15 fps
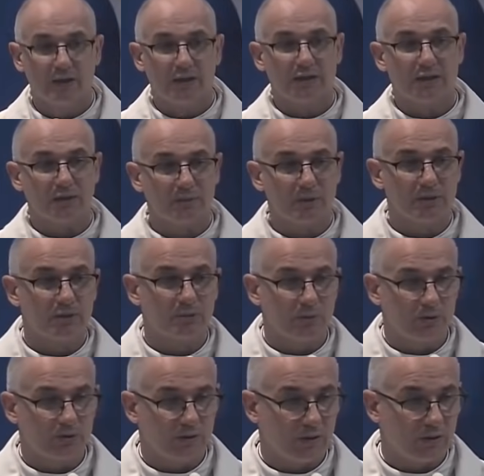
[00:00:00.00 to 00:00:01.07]
Niech będzie
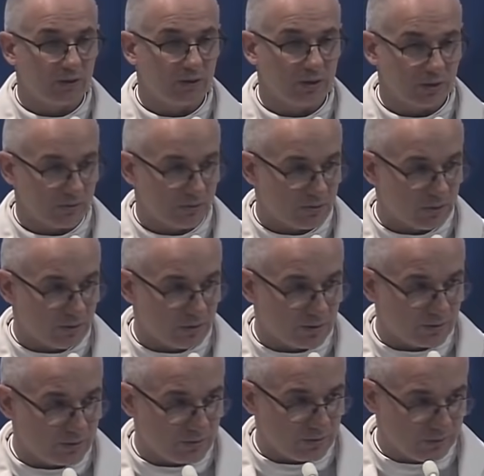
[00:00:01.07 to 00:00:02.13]
pochwalony Jezus
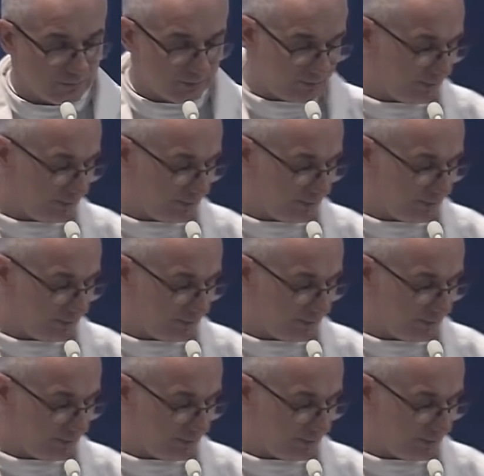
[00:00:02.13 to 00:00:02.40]
Chrystus.